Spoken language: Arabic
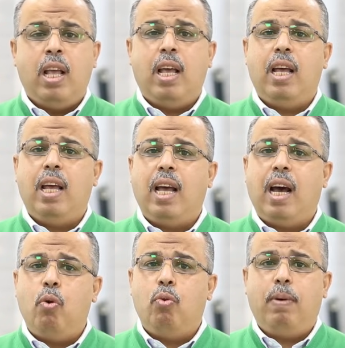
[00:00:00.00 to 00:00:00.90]
آه،
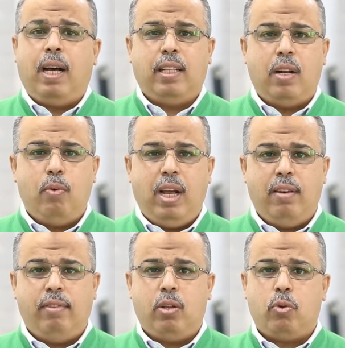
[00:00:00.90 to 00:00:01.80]
أو بعض أنواع
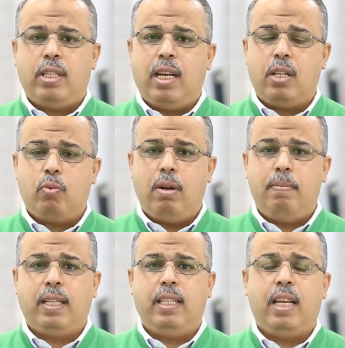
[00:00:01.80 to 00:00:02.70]
الفيروسات
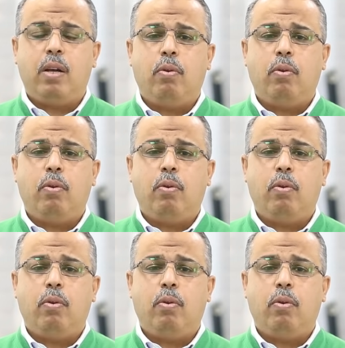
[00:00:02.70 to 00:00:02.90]
والبكتيريا